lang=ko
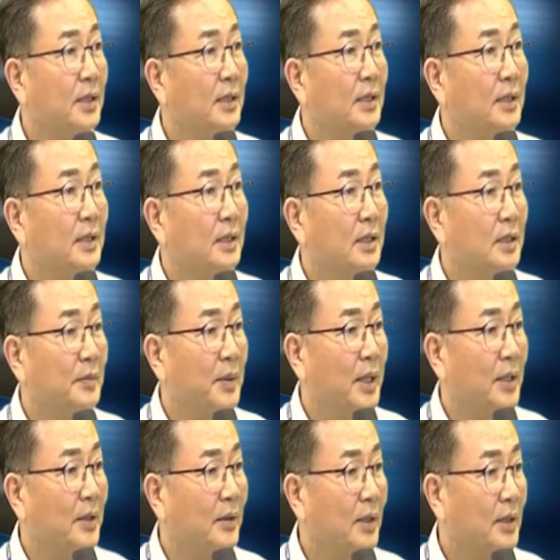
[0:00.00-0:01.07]
이
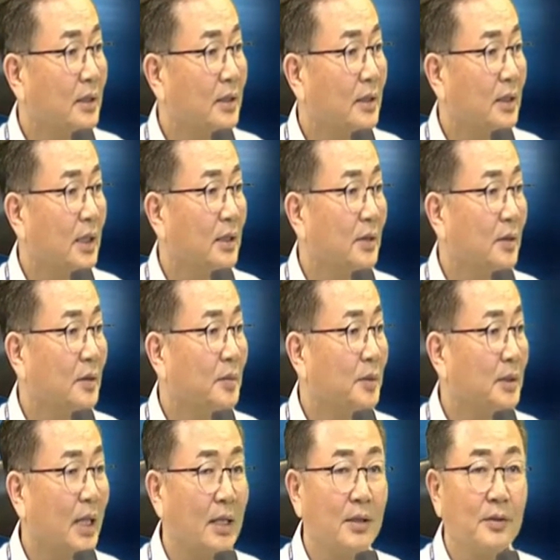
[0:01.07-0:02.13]
배경에 들어가는 걸 뭐
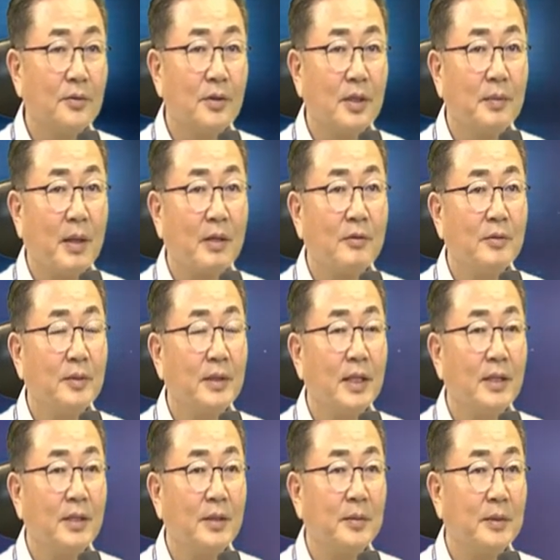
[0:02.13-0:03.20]
다른 것들이 바꾸면 되는
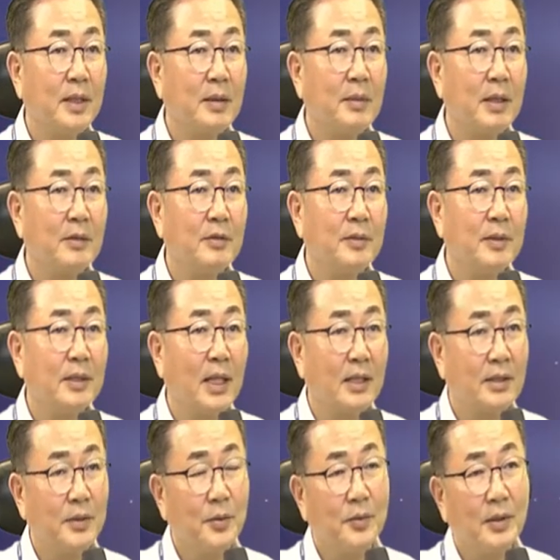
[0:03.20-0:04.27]
겁니다. 바꾸면 다른
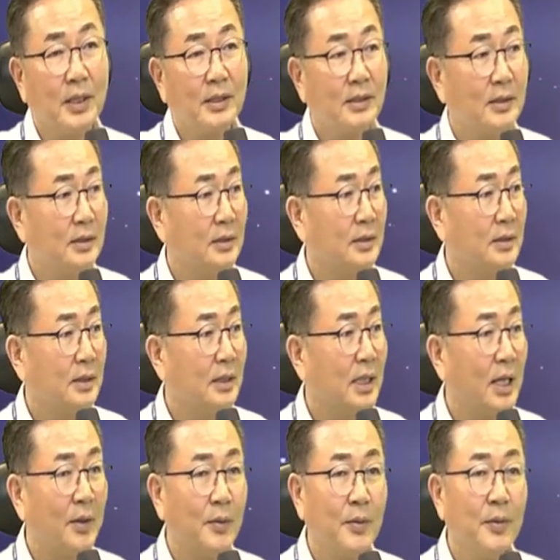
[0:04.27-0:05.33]
효과들이
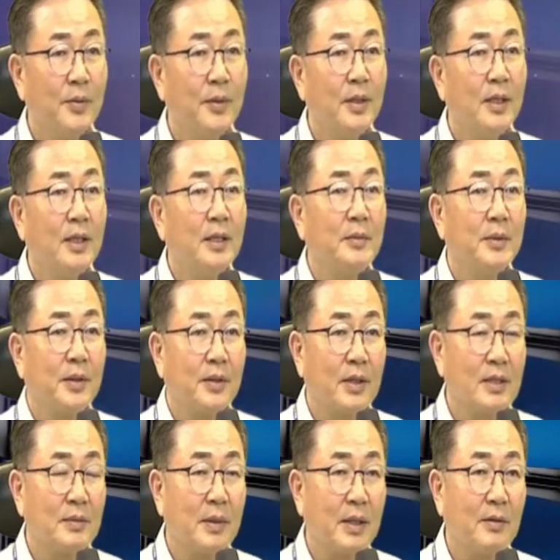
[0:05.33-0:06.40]
나오고 여러 가지
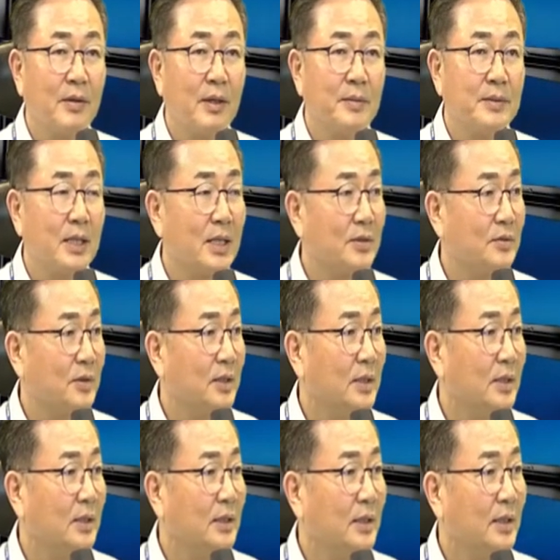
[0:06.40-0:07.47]
바꿔가면서 할 수
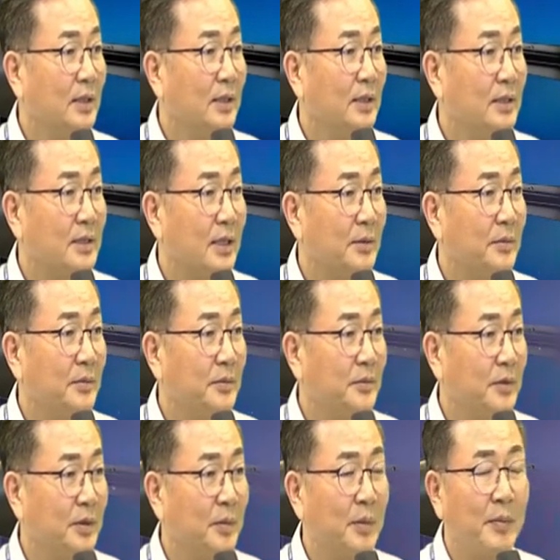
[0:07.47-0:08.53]
있는 이제
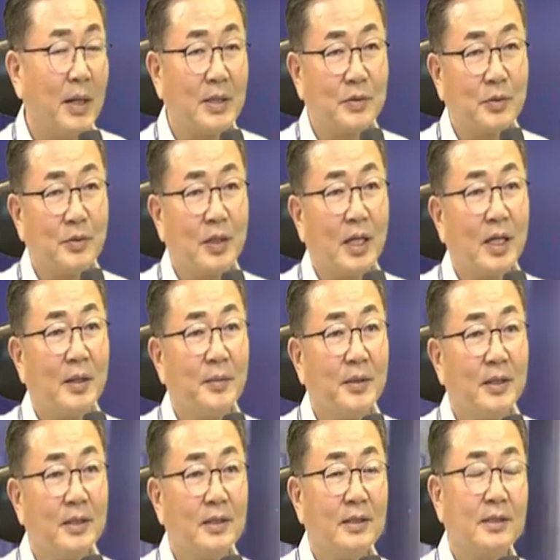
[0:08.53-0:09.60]
우리 뭐 방송국에
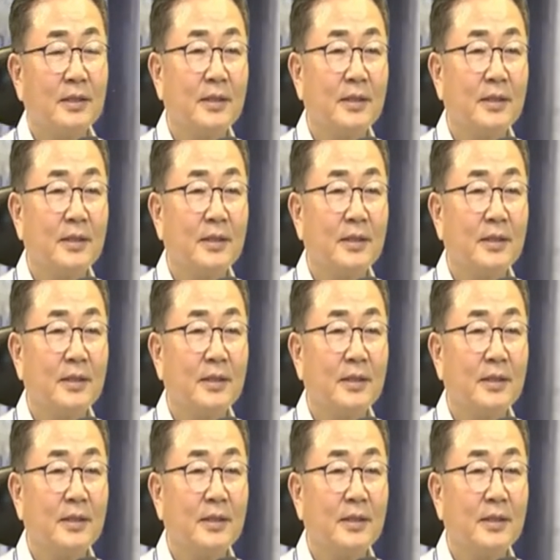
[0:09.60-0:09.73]
가면은 그